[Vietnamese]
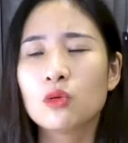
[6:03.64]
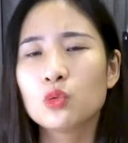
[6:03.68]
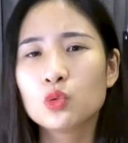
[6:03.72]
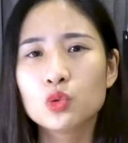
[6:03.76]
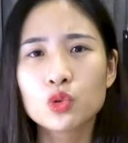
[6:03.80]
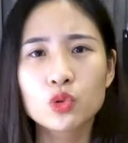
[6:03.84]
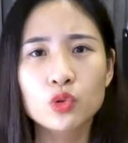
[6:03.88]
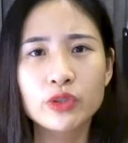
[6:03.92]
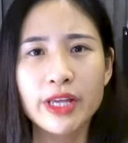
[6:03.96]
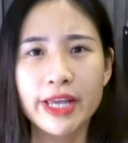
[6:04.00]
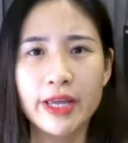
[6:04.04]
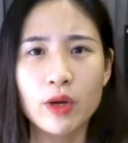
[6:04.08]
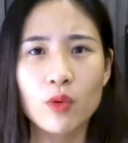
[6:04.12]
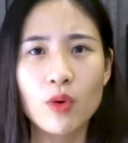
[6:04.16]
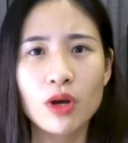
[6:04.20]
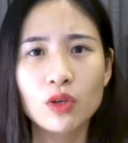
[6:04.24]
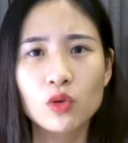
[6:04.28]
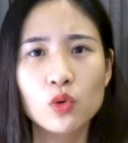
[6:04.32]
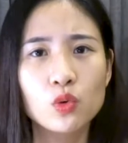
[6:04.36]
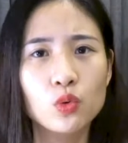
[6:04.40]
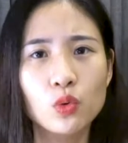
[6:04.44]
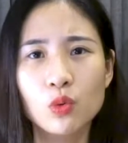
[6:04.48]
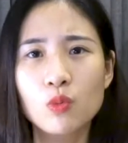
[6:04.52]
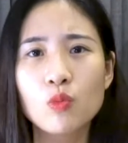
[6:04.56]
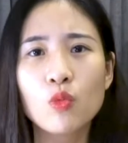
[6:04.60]
ui rẻ quá
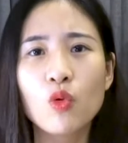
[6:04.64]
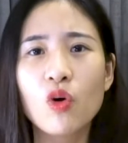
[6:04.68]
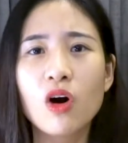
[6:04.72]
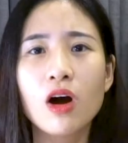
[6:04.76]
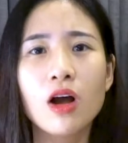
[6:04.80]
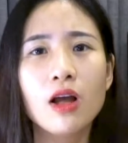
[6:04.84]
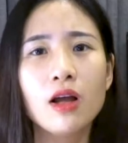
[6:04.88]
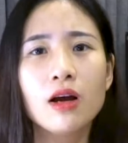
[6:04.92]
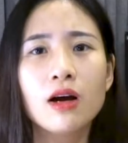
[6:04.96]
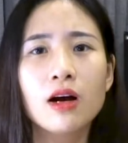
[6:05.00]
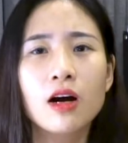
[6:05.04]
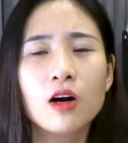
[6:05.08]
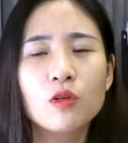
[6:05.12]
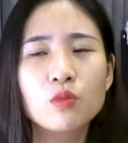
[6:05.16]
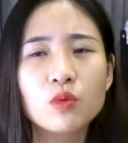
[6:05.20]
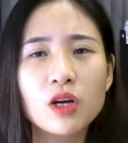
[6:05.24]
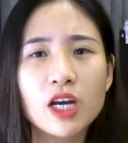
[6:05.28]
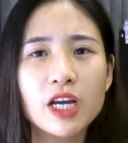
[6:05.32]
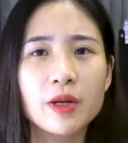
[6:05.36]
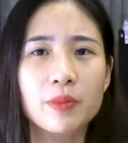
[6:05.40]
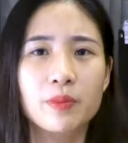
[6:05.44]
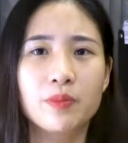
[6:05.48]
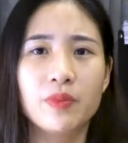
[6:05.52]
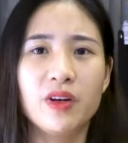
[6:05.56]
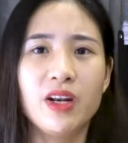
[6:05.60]
thôi mua không
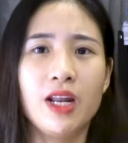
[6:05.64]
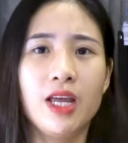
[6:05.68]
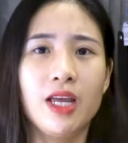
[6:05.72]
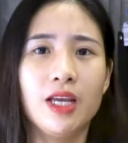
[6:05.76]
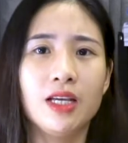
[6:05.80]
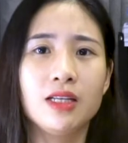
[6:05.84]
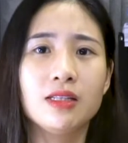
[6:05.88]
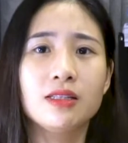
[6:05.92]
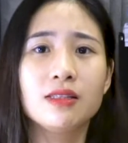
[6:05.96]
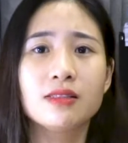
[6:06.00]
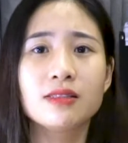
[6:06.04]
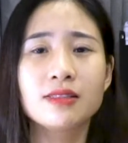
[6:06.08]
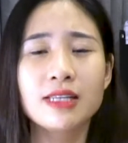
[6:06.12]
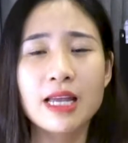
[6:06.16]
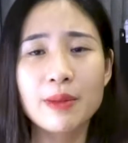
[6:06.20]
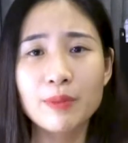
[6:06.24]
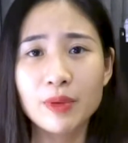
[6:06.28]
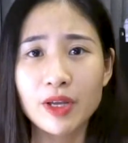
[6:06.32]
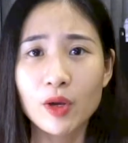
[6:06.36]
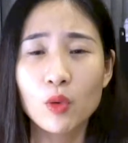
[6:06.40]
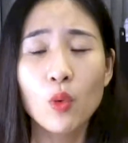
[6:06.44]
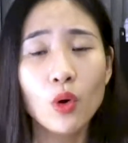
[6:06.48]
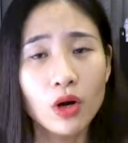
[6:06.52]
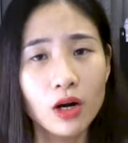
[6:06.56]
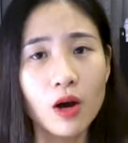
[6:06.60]
kịp để xem
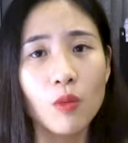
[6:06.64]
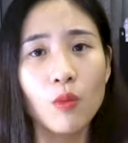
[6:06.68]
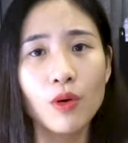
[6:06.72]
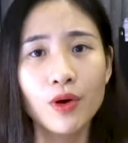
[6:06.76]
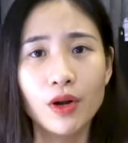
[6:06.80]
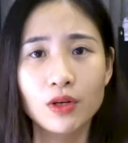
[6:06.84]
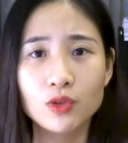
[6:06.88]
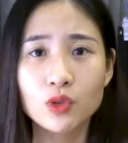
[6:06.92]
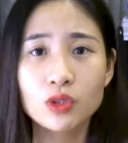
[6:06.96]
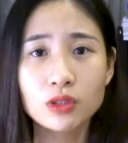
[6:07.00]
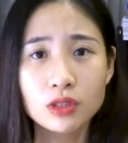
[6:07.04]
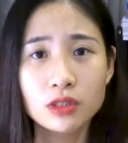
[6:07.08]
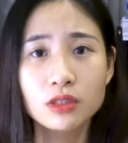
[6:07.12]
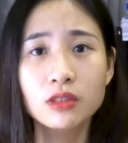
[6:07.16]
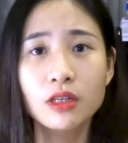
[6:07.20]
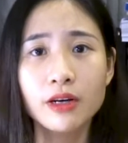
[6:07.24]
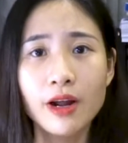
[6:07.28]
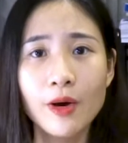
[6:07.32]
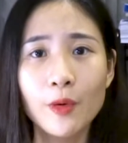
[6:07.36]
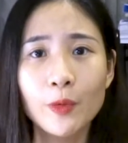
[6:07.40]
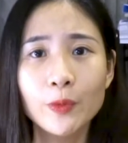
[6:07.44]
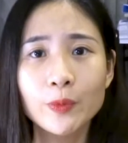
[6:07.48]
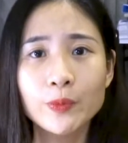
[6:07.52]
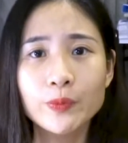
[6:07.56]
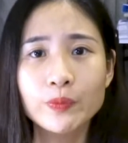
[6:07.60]
cái nguồn gốc của nó xuất xứ ở
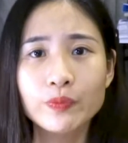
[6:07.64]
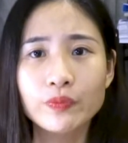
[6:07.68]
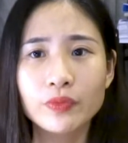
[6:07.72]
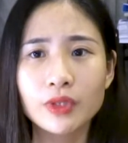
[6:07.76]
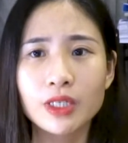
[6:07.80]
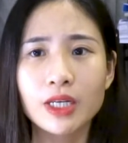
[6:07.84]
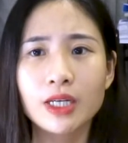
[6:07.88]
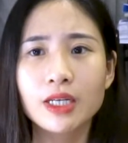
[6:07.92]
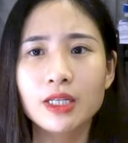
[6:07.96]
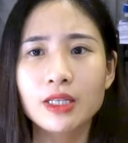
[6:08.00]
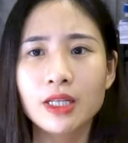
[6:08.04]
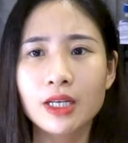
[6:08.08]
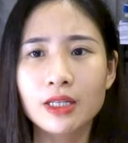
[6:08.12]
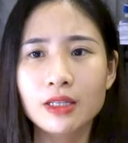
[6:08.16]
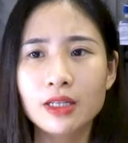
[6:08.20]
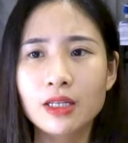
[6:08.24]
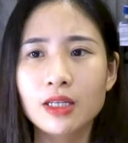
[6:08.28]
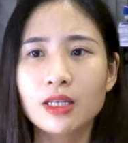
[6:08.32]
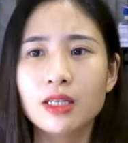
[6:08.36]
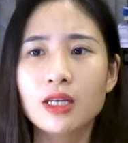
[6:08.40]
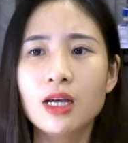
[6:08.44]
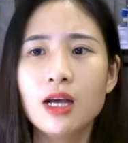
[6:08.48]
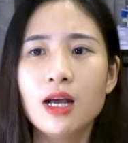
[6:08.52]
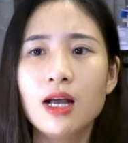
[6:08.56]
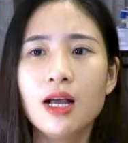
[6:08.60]
đâu đấy thế thì